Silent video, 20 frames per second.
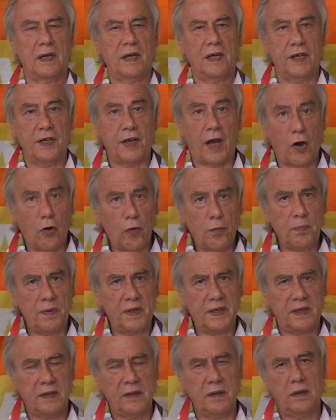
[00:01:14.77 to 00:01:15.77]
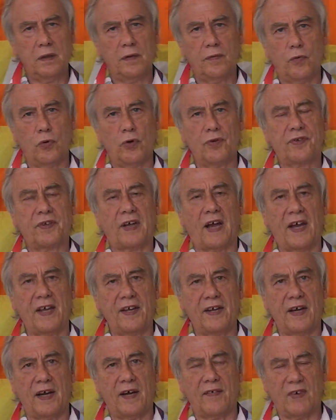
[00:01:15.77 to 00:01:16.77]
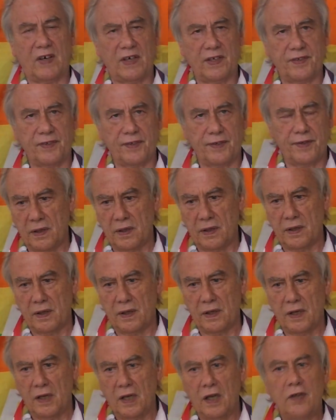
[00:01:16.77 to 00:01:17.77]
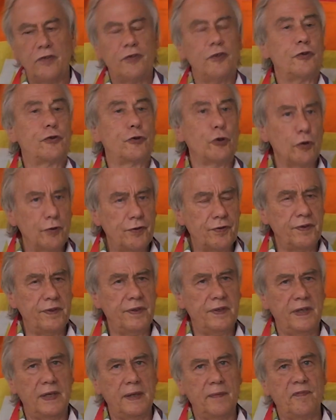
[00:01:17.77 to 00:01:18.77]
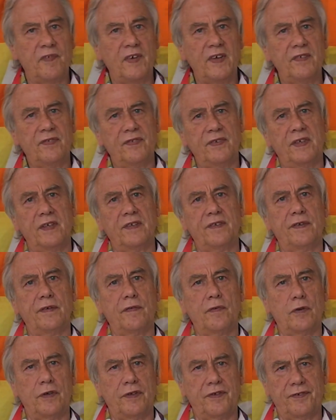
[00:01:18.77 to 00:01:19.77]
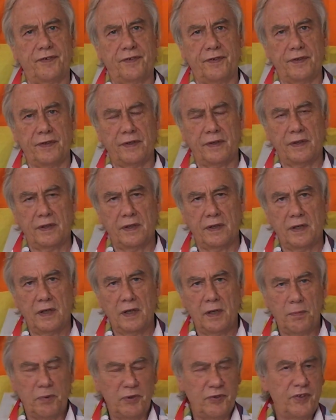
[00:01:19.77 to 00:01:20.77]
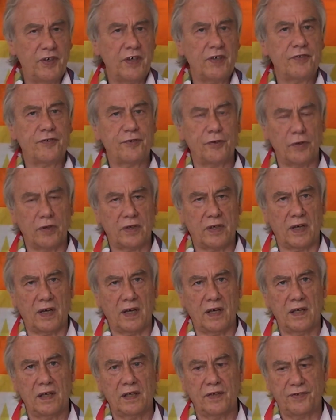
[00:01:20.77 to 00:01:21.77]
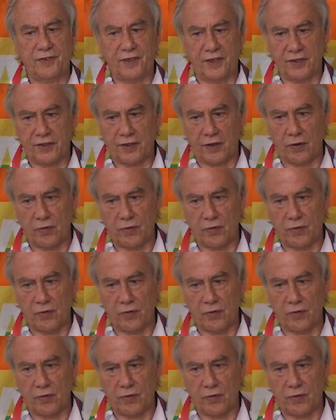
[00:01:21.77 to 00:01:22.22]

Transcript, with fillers: In Augenblicken, wo es keiner erwartet. Sie töten im Wesentlichen Zivilisten. Bisher ca. 10.000.